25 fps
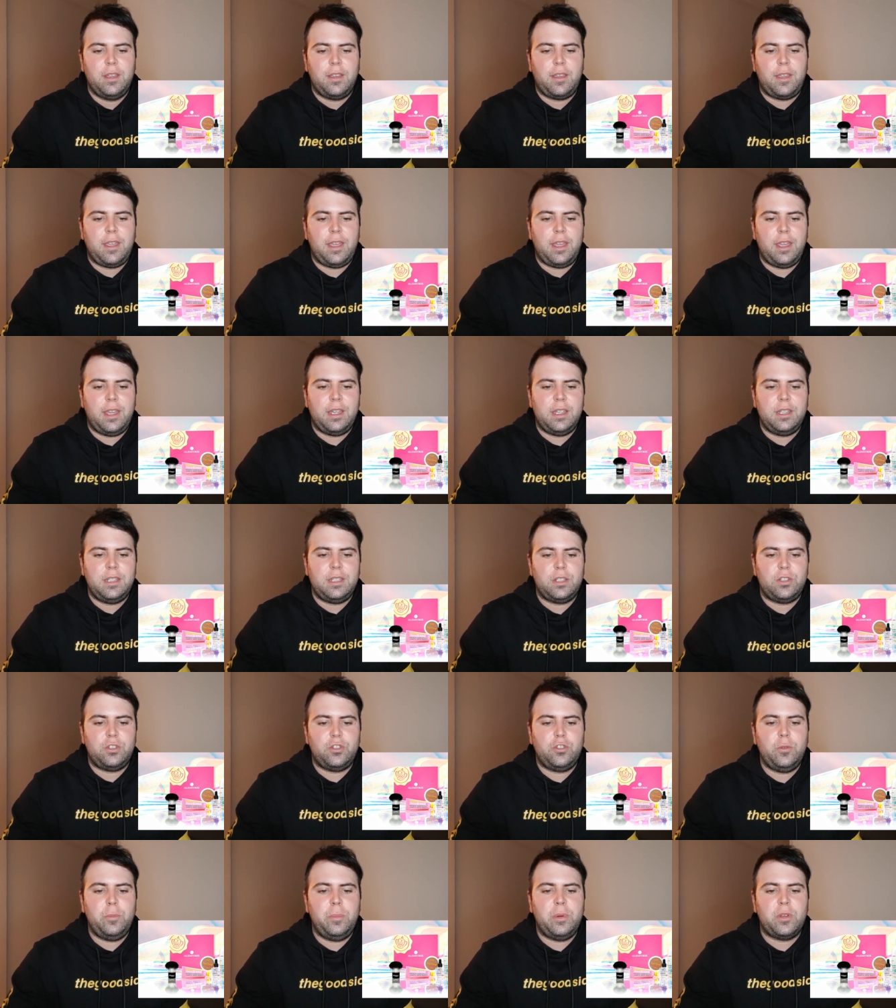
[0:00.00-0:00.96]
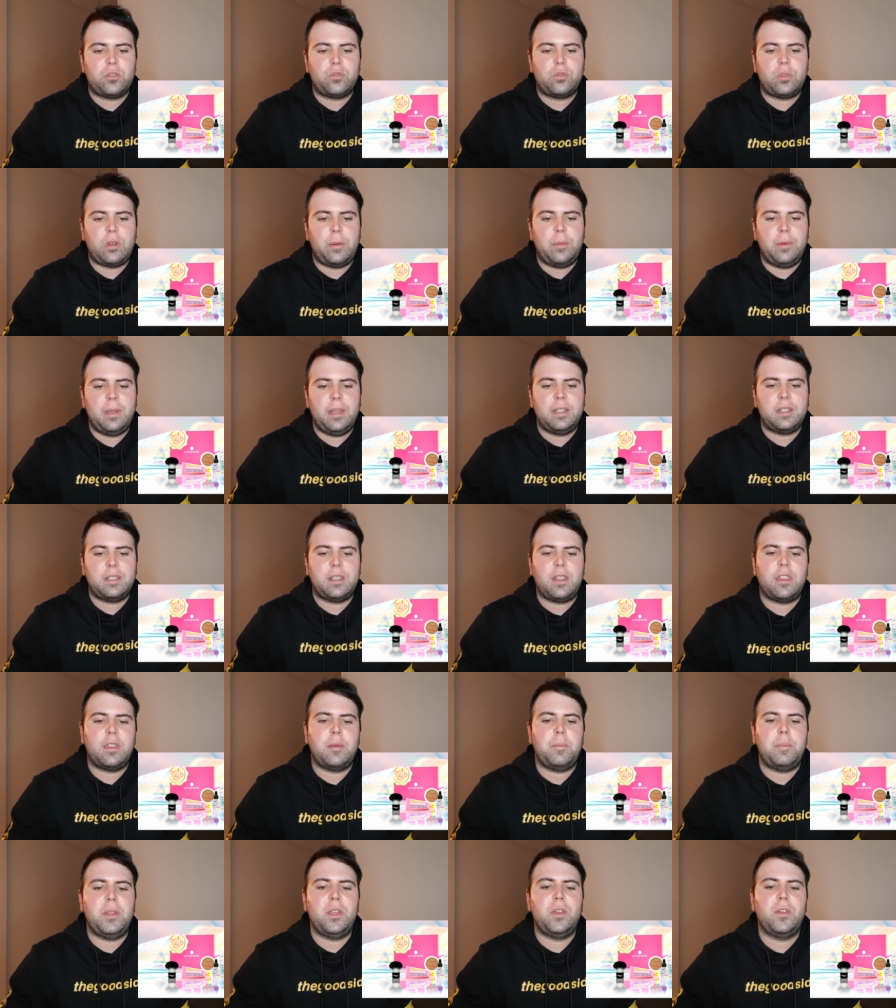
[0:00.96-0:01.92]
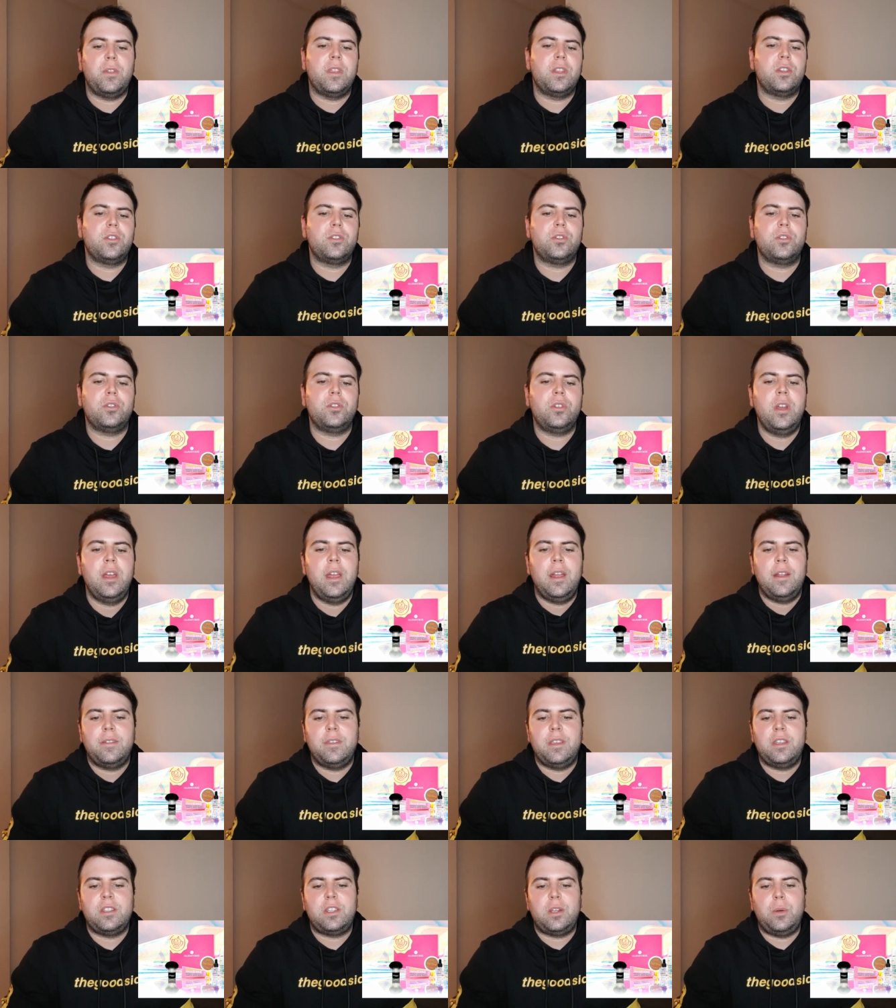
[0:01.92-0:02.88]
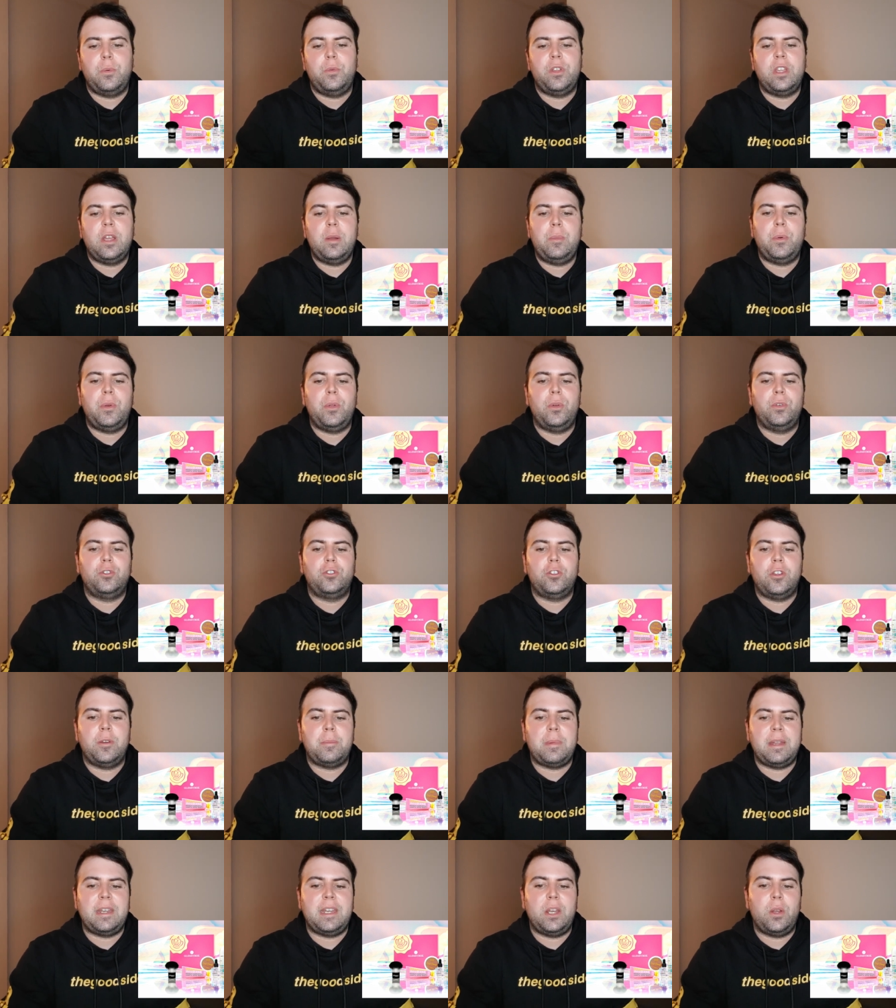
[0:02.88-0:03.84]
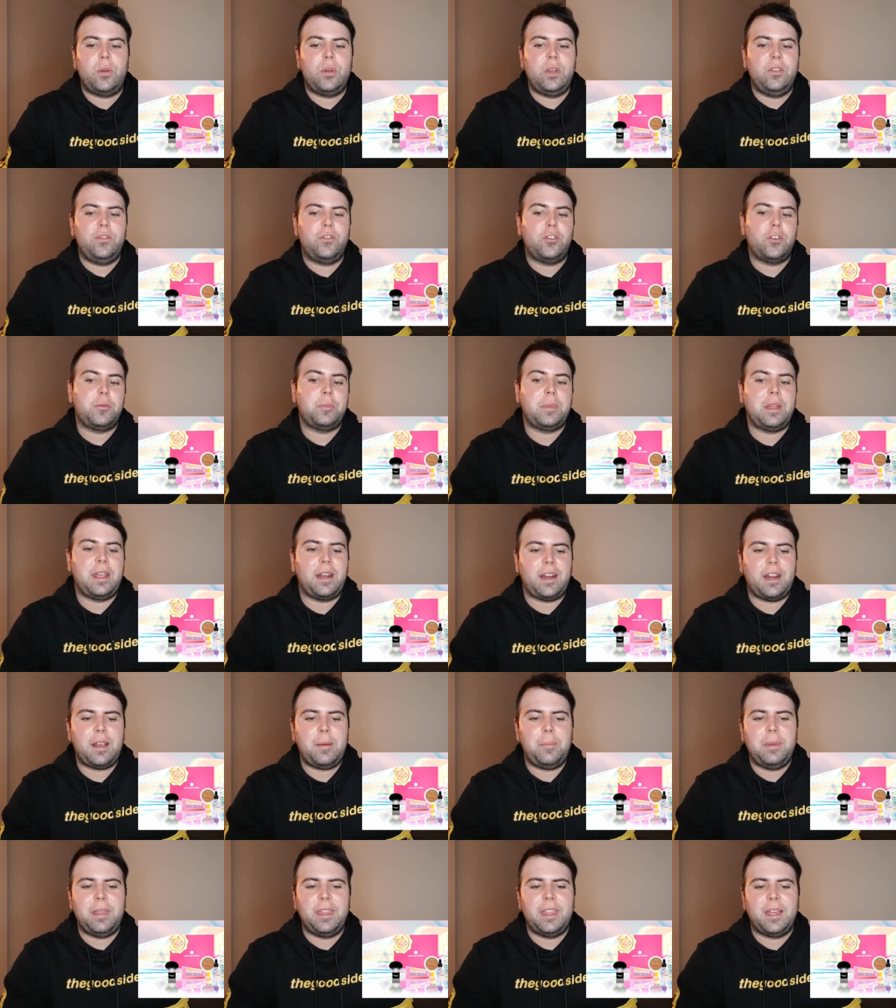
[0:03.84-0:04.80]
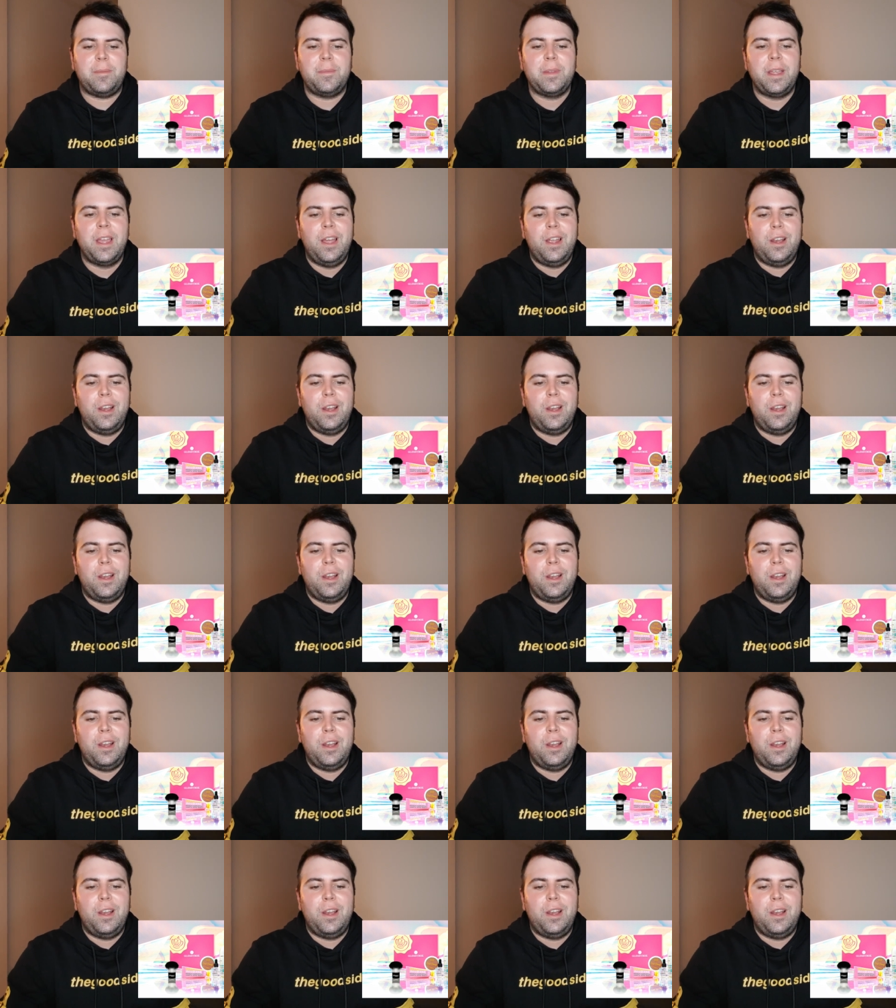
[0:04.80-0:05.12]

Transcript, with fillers: que es súper suave, este cepillo denso distribuye el producto de manera uniforme y rápida,